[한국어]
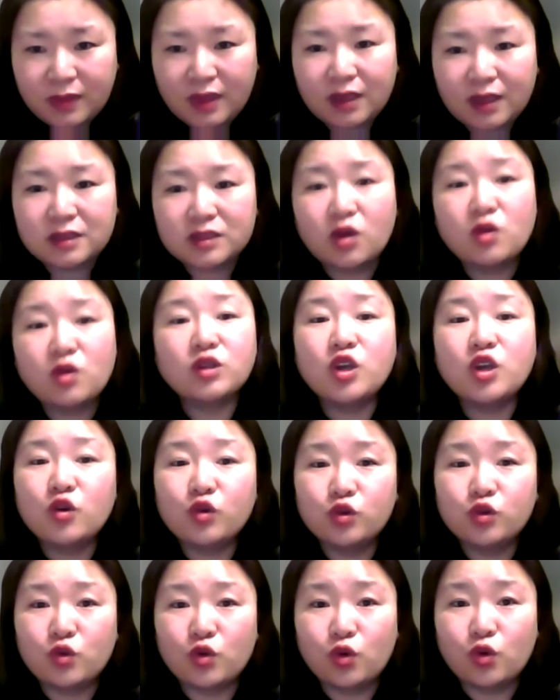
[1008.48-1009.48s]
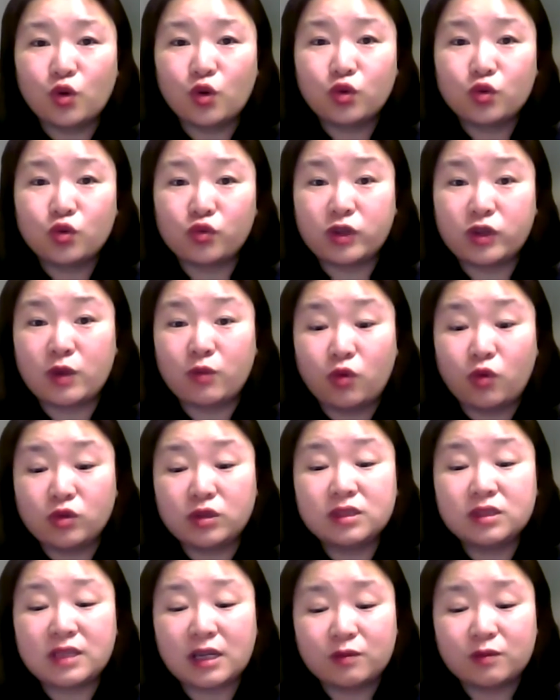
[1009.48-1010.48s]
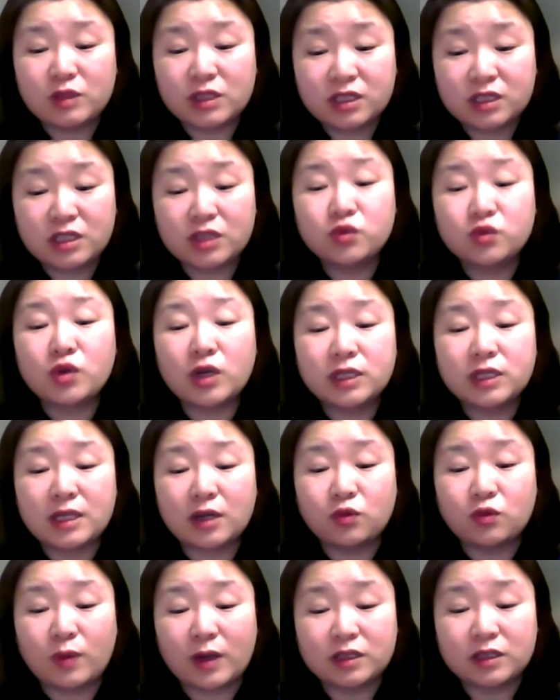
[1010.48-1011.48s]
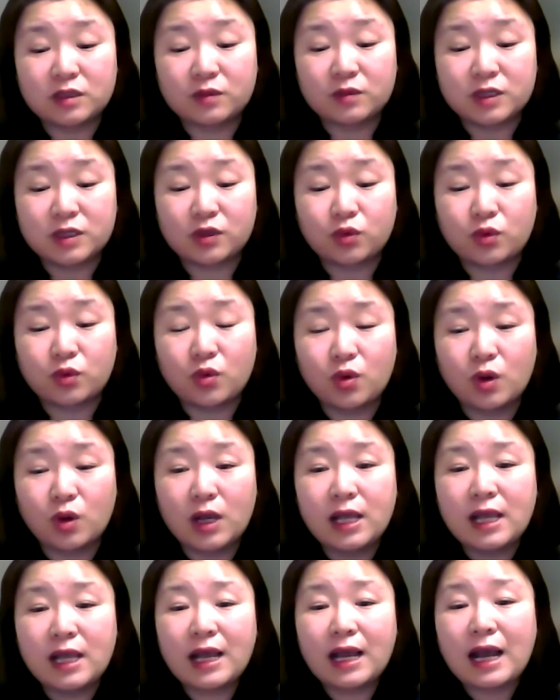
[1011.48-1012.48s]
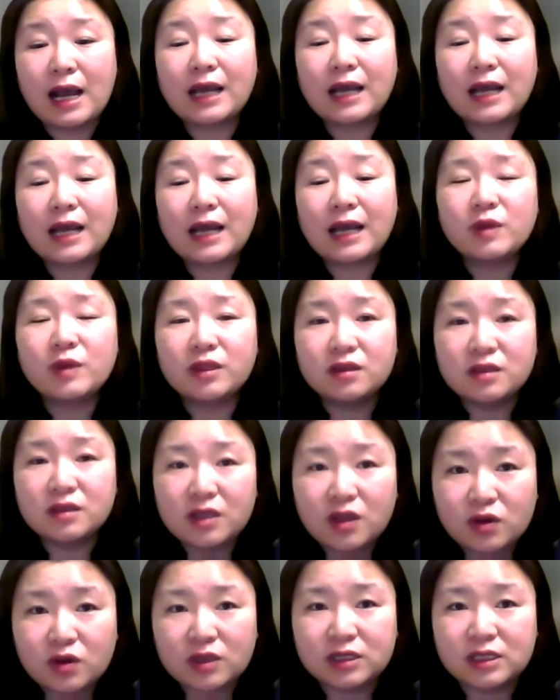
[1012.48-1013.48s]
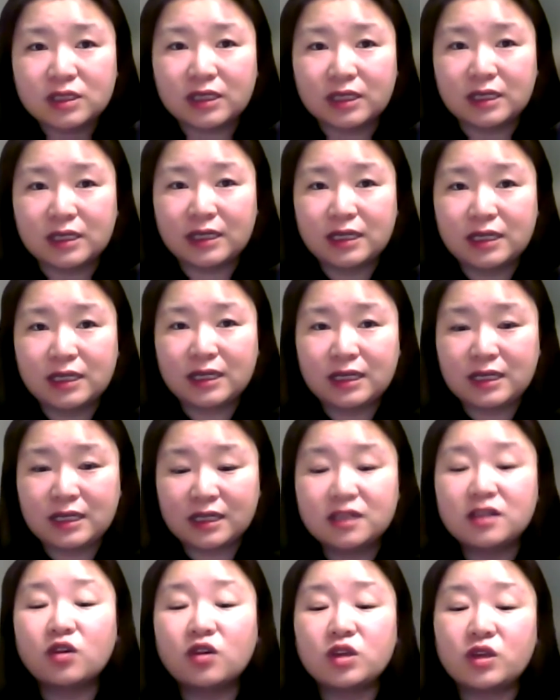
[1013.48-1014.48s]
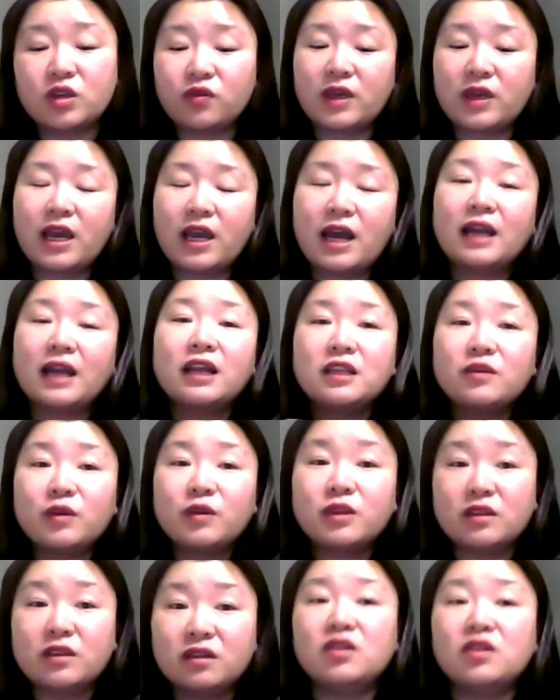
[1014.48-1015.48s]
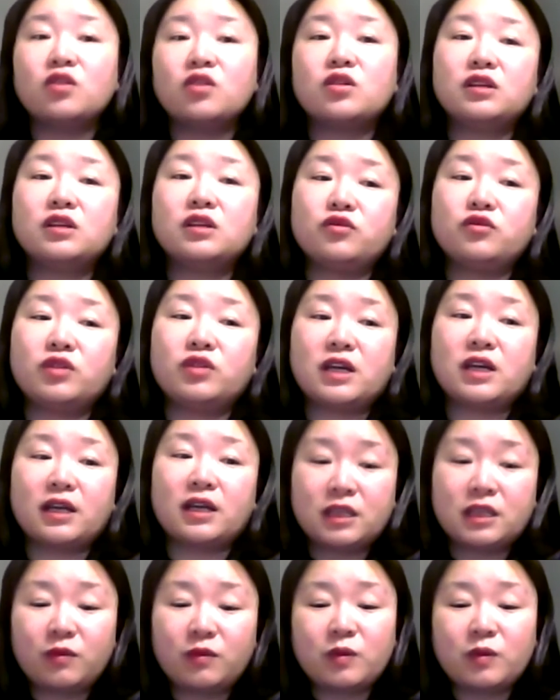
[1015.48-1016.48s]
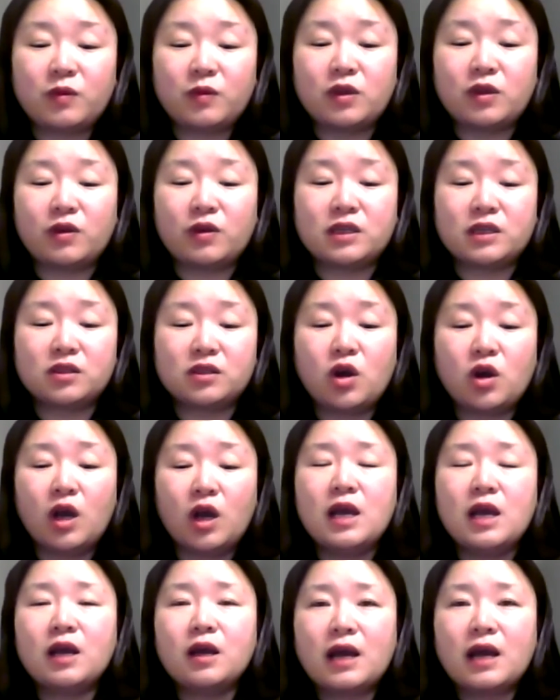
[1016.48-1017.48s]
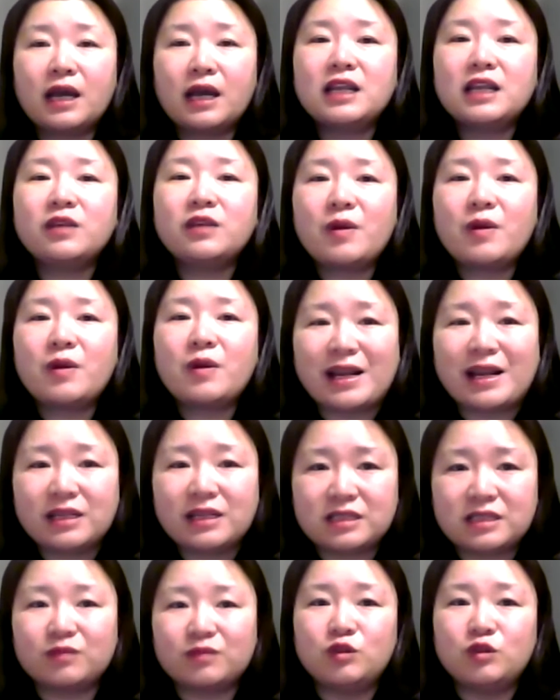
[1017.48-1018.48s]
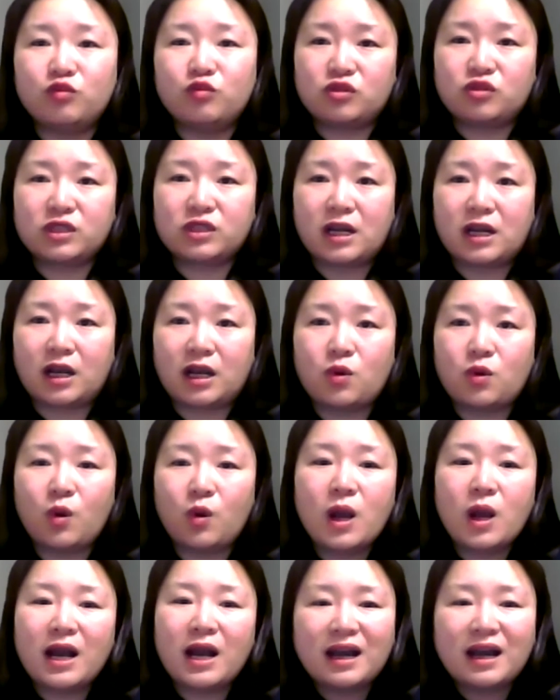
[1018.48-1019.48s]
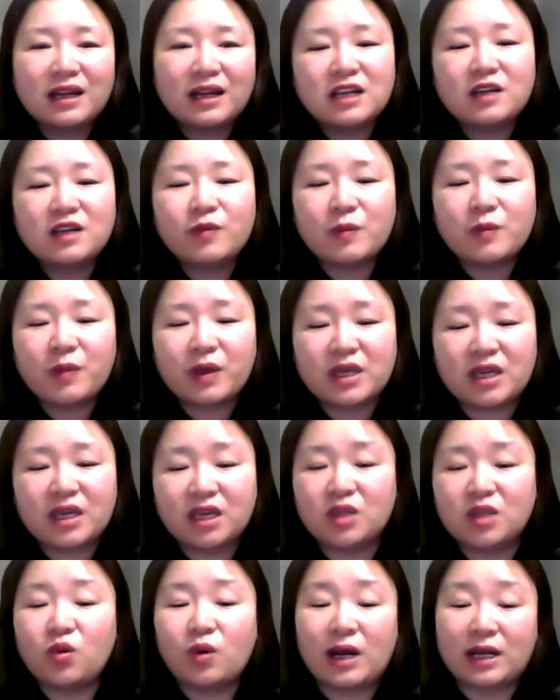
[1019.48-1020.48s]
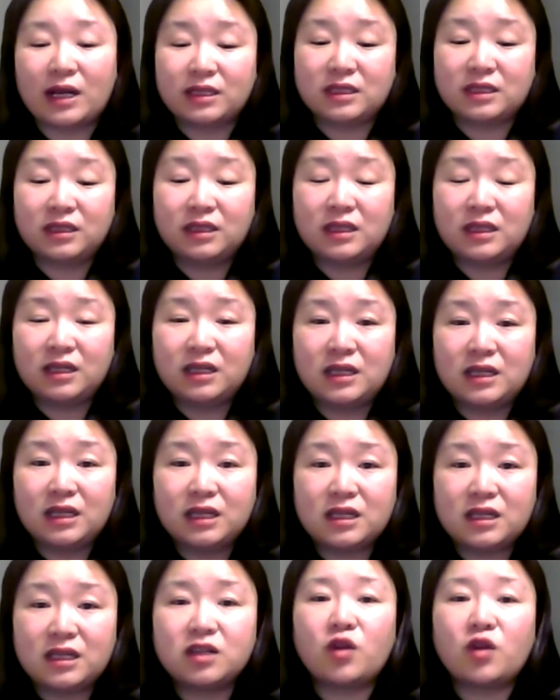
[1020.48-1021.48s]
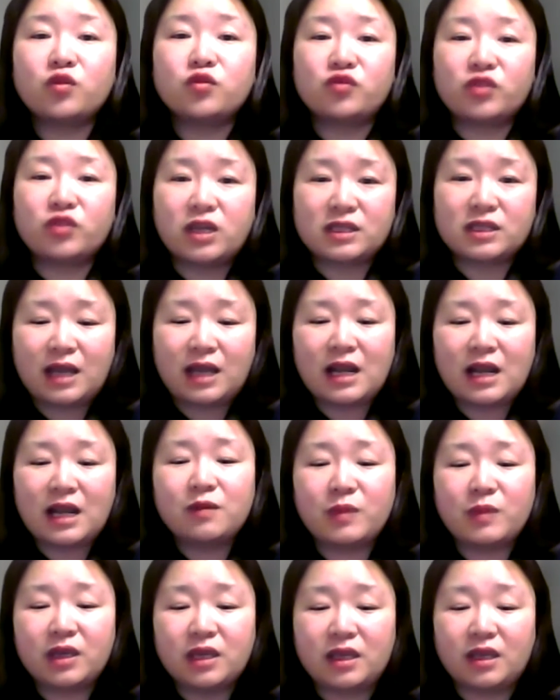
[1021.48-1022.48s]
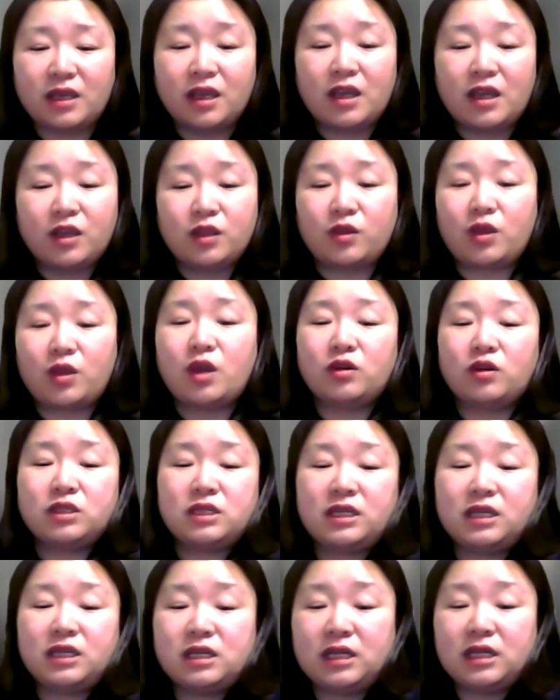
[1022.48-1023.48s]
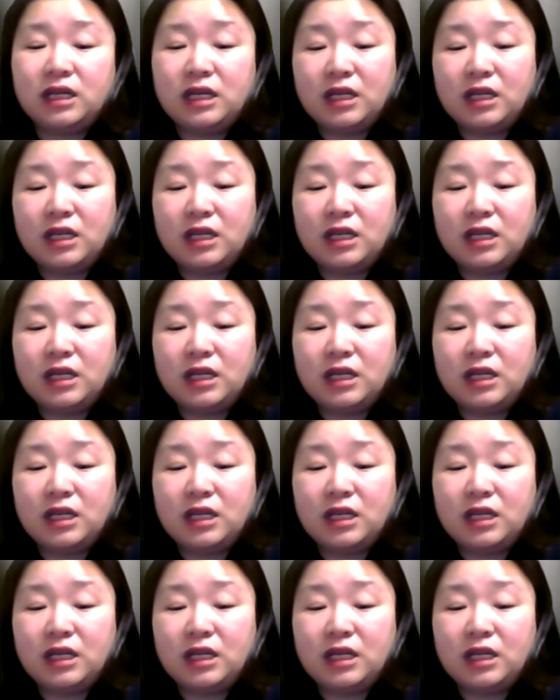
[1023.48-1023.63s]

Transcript: 성령으로 우리의 모든 삶을 치유한다고 말씀하셨고 하나님의 능력을 그러기 위해 하나님의 능력을 우리가 힘입기 위해서 하나님의 말씀을 묵상하고 하나님 앞에 기도하는 그런 우리의 삶이 되어지기를